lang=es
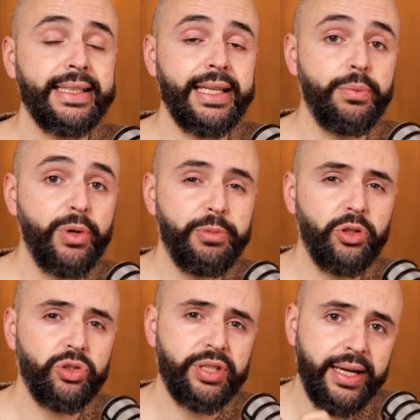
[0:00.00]
y muy
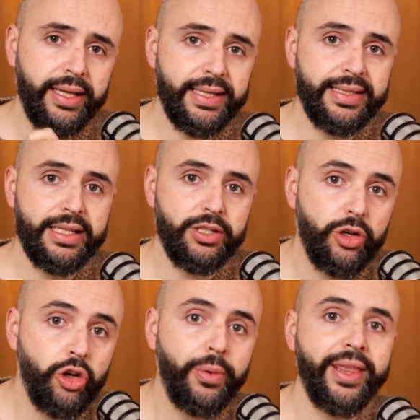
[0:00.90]
pronto os traeré estas
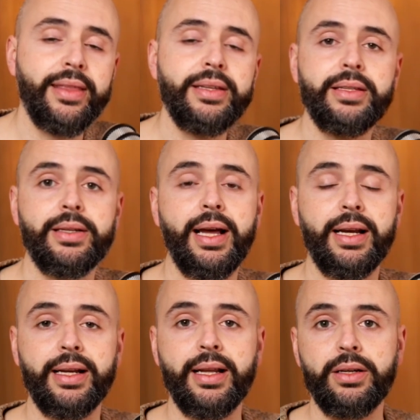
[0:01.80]
novedades
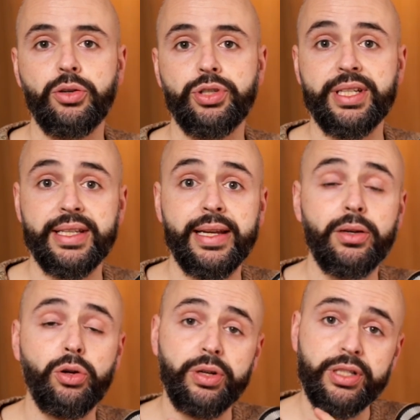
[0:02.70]
al canal, os
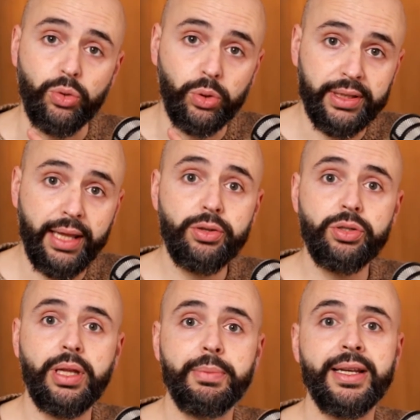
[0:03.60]
enseñaré los
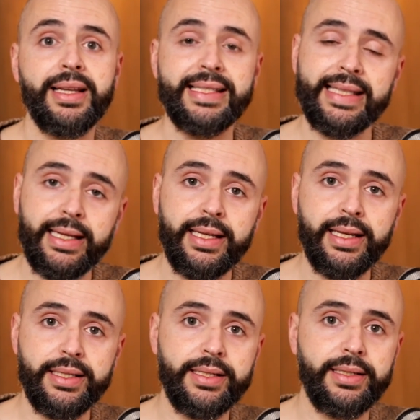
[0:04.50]
resultados, también las
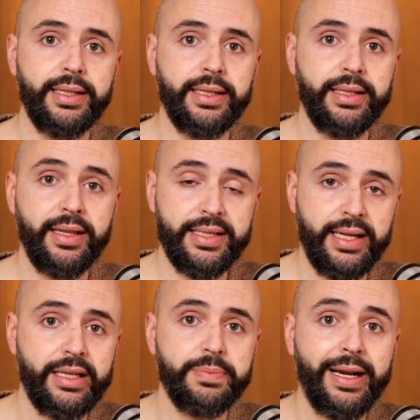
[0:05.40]
técnicas eh,
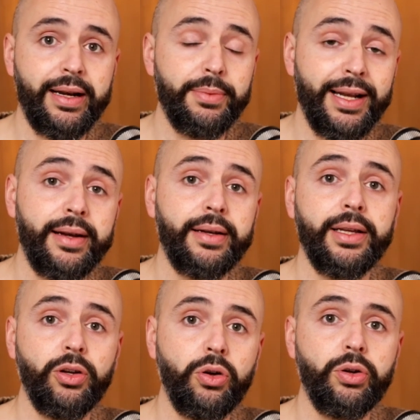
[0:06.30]
necesarias para revelar
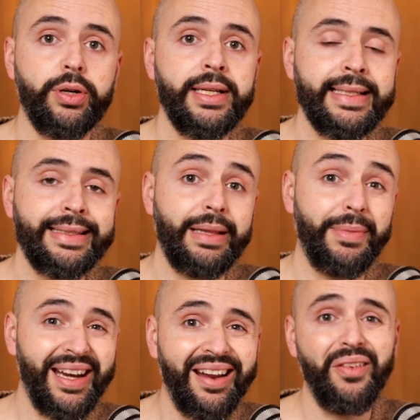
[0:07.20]
en color de
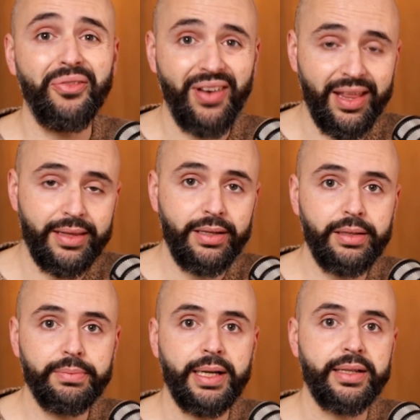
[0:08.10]
manera
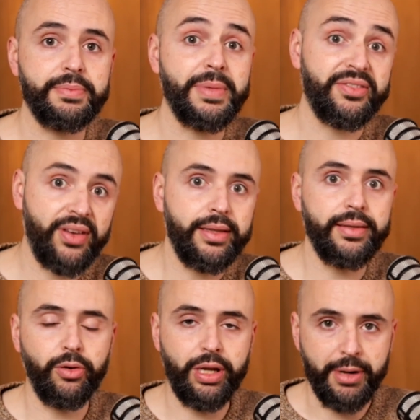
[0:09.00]
fácil, ¿vale? Es más
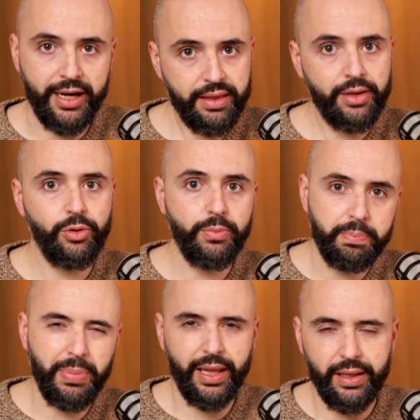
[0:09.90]
fácil de lo que parece, con
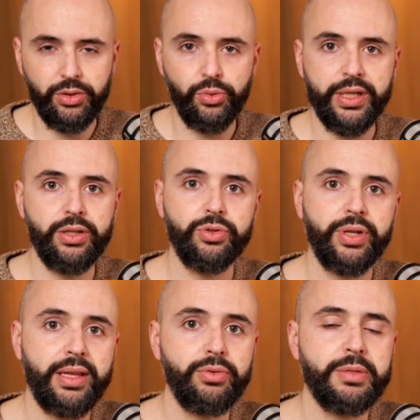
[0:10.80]
un par de truquitos
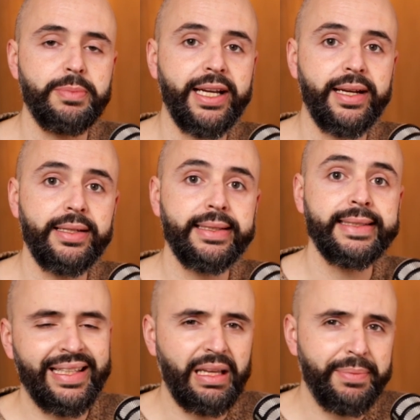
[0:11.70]
que ya os explicaré.
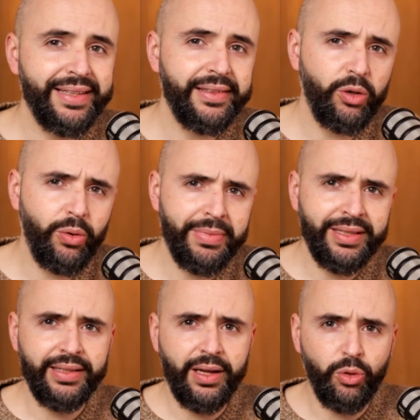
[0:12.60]
También tengo en
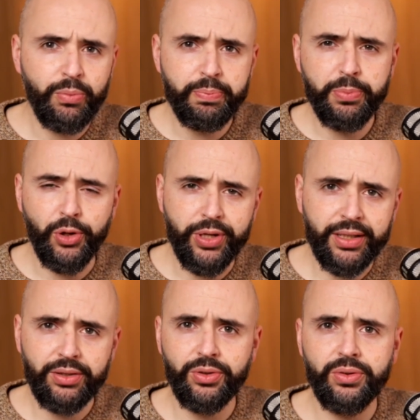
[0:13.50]
mente algún
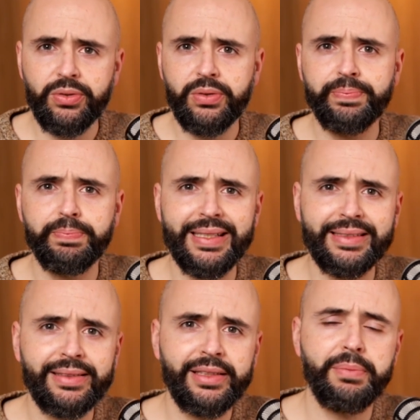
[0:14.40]
proyecto
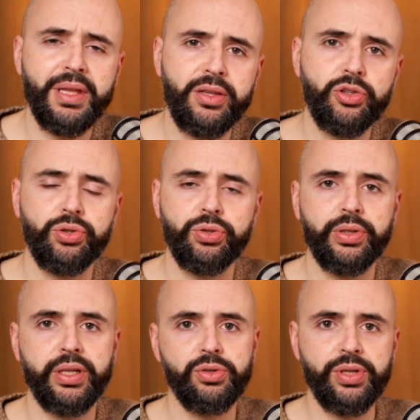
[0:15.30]
bastante
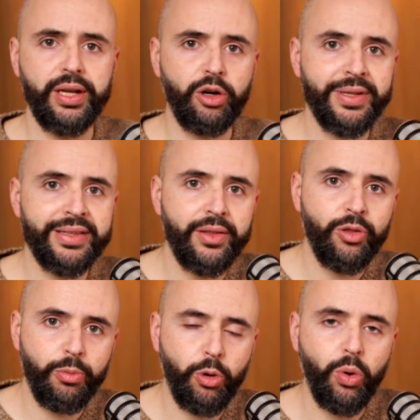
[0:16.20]
ambicioso que os iré
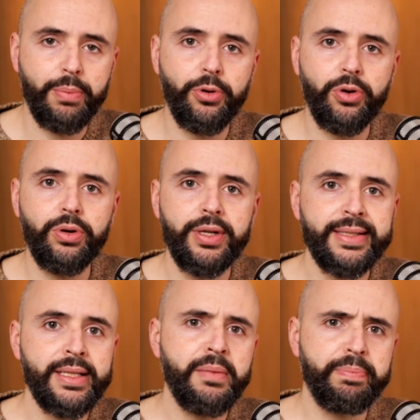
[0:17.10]
comentando poco a poco,
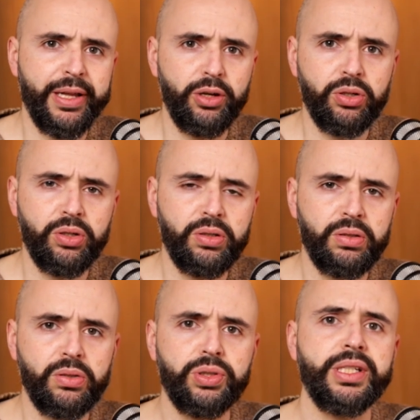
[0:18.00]

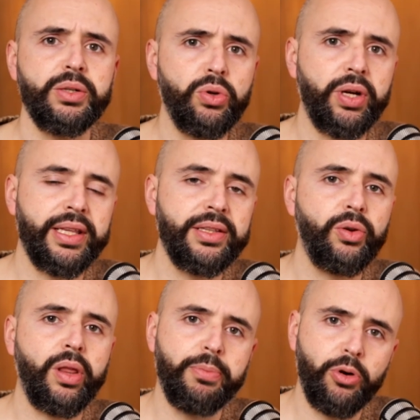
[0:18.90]
pero os aseguro que
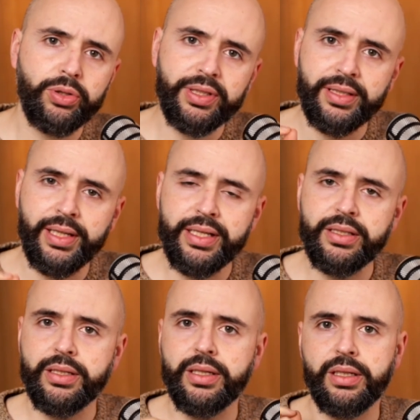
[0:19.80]
dentro de poco
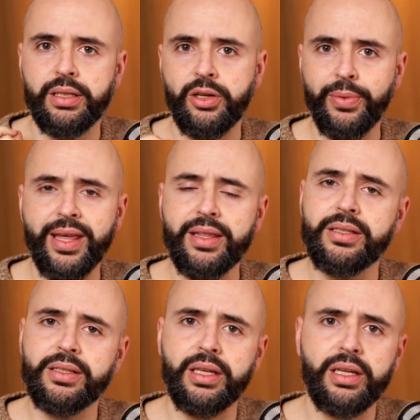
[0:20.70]
tendréis eh,
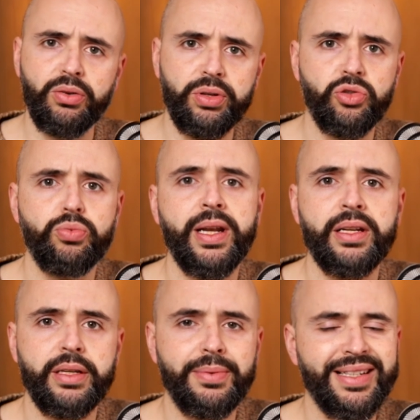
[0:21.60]
novedades que creo que os van
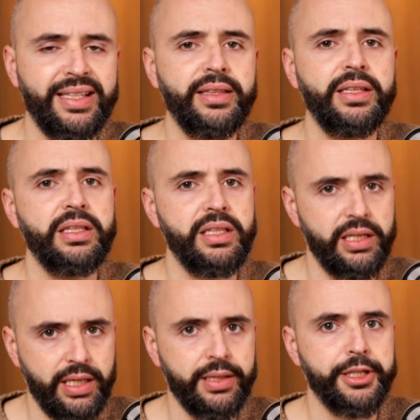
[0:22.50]
a ser bastante
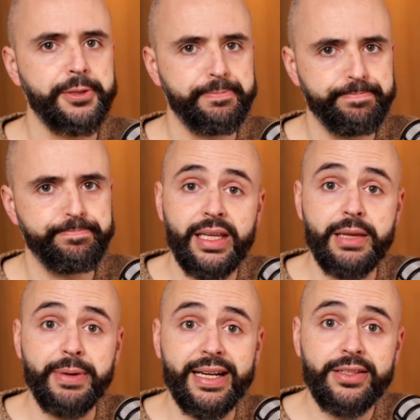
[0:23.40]
interesantes.
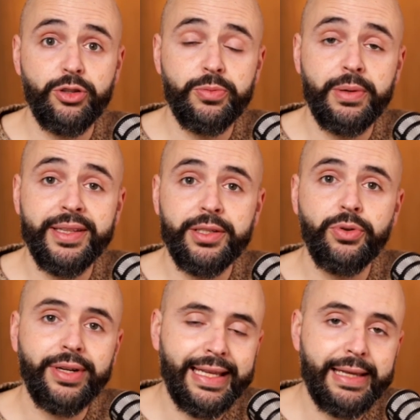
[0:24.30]
Y para este
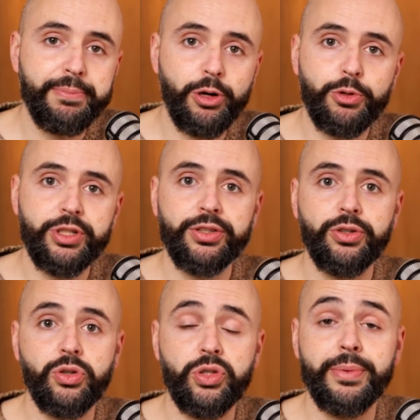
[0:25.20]
2021, ¿qué
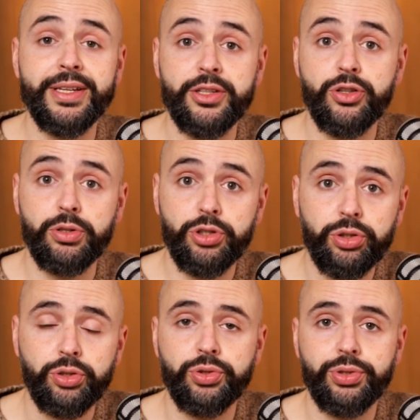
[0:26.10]
propósito os habéis hecho
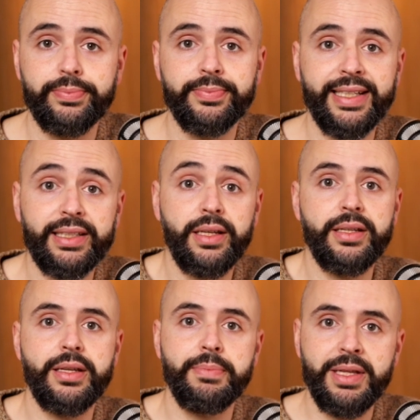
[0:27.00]
vosotros? ¿Qué
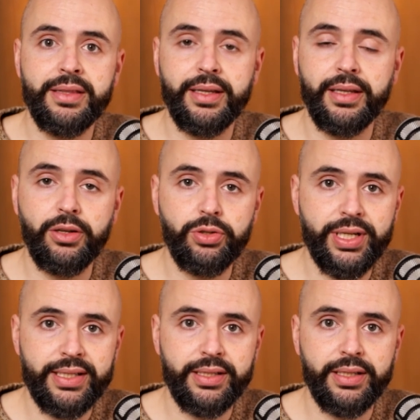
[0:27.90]
tenéis en mente? ¿Qué
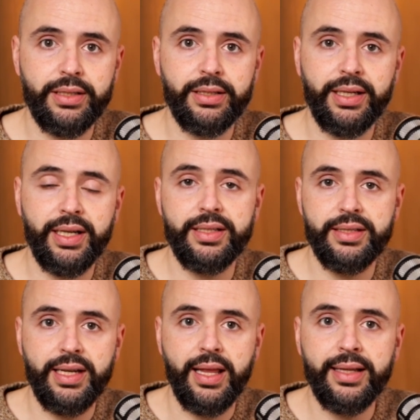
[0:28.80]
cosas eh,
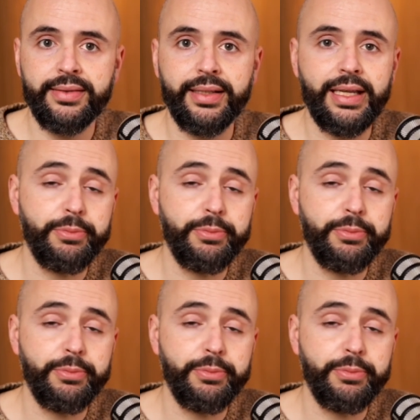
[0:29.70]
queréis tirar adelante? ¿Qué